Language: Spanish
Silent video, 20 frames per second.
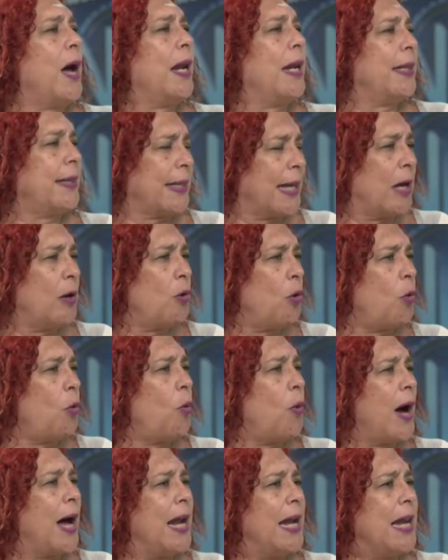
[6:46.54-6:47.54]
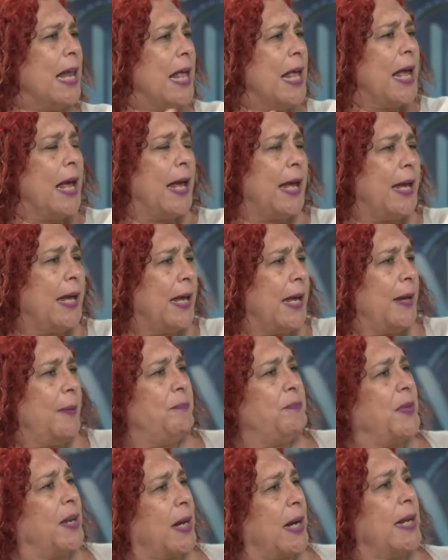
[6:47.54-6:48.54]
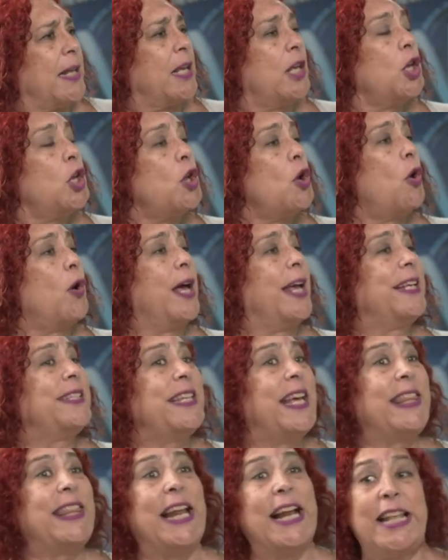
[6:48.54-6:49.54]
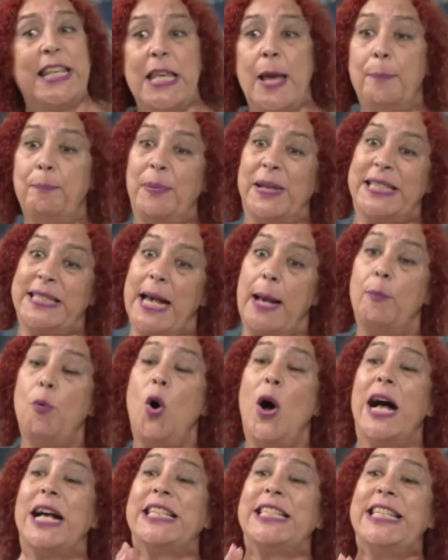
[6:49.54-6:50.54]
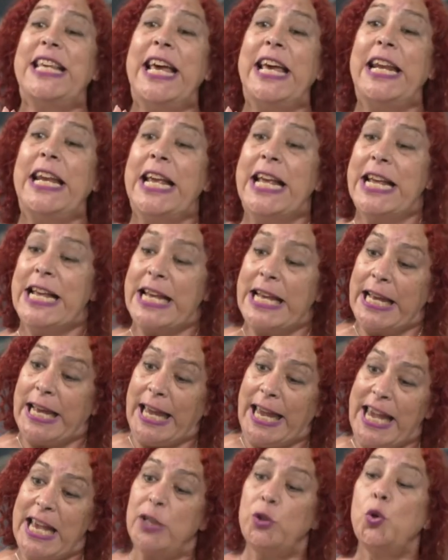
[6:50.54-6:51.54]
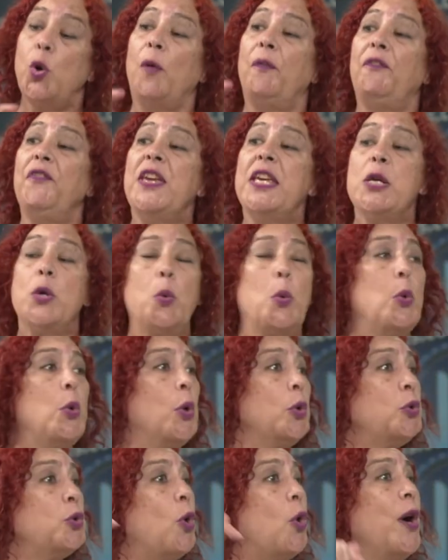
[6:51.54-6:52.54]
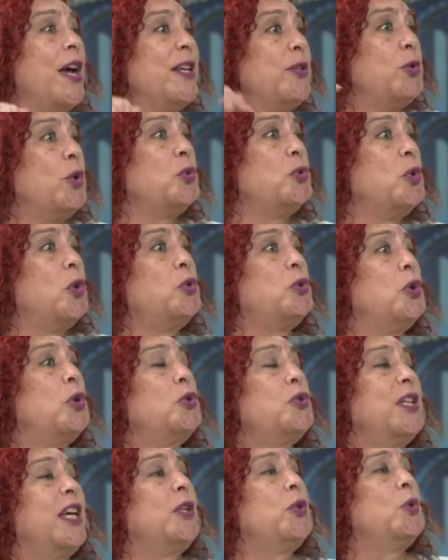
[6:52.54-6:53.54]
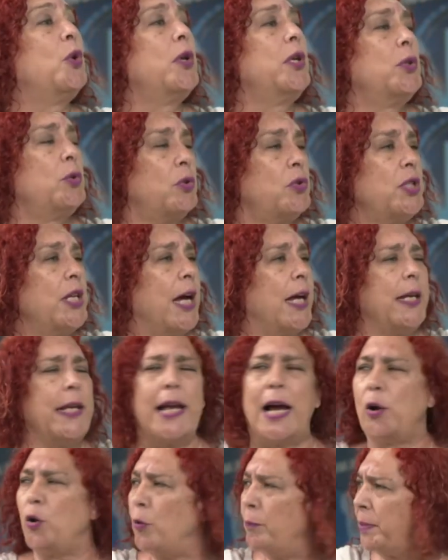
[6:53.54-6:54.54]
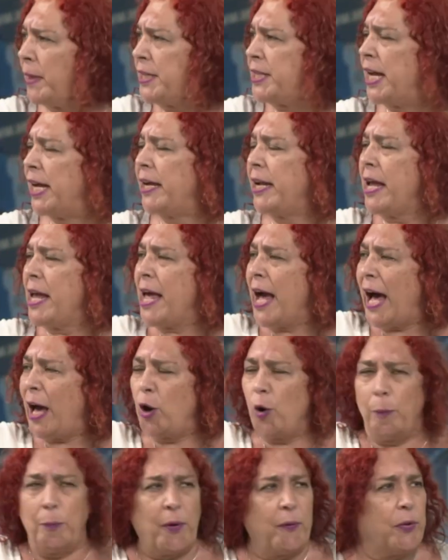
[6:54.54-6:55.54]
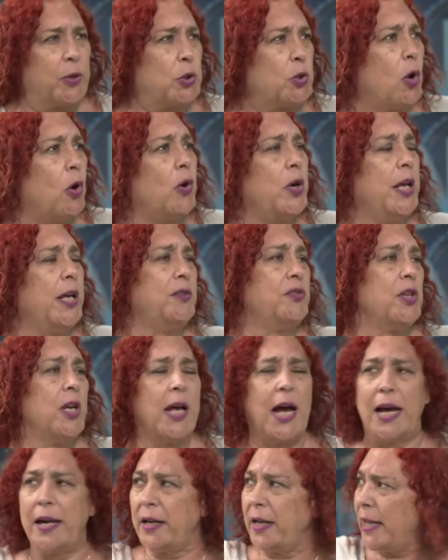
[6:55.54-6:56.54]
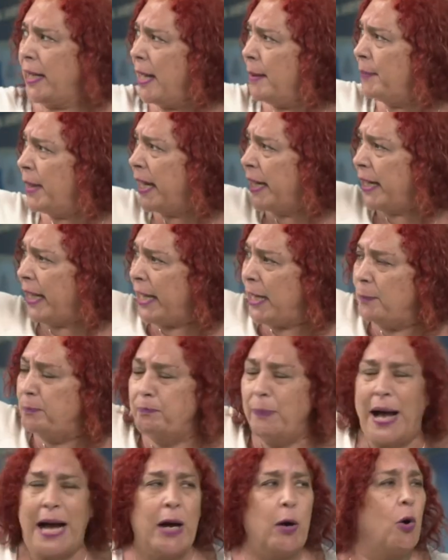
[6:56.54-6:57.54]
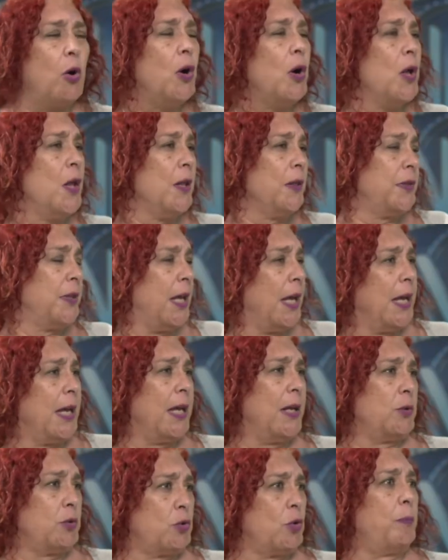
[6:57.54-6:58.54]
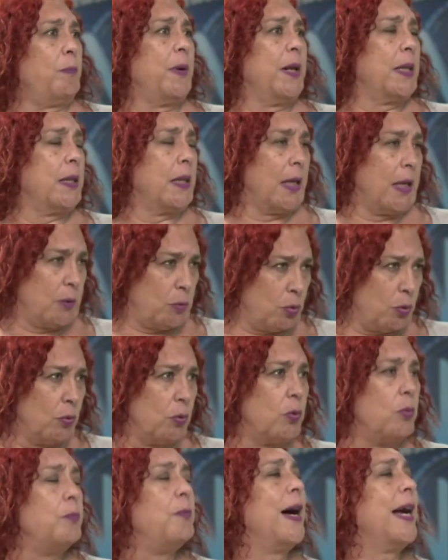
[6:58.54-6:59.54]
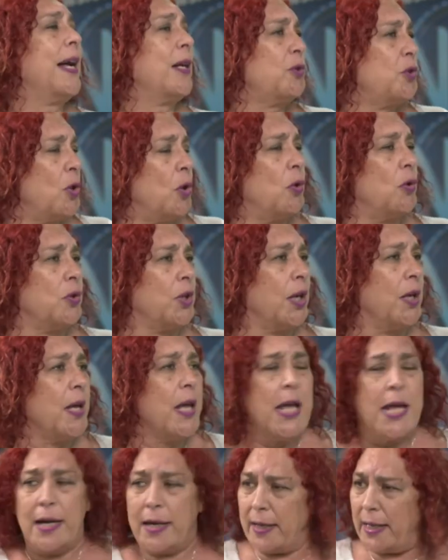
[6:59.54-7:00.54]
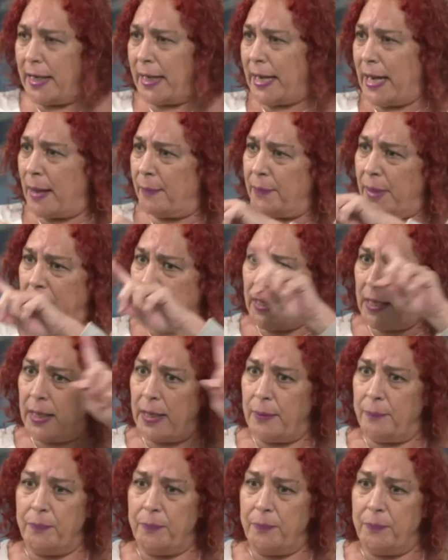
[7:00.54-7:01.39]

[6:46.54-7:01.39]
tal o cual em, religión, etc. Y empezamos a hacer esos vínculos con esos otros sectores sociales, acompañar a los profesores a reclamar el pago de sus, de sus vacaciones, Reclam, eh,